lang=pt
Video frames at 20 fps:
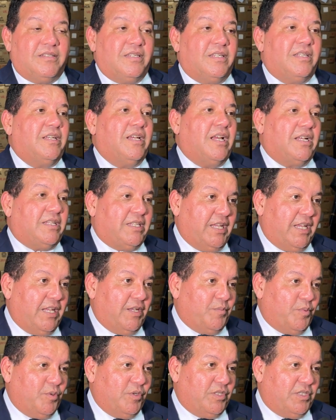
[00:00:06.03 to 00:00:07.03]
e até
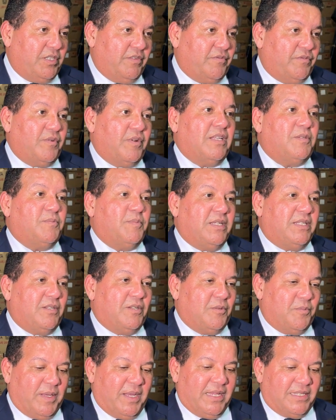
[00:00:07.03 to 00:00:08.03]
impossíveis com as bênçãos
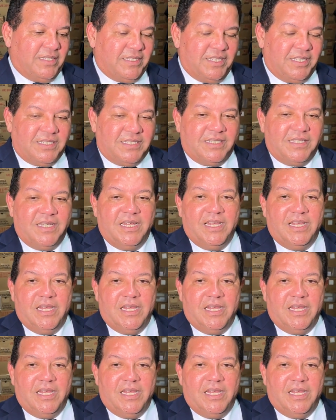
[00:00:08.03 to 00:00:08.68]
do Padre Cícero,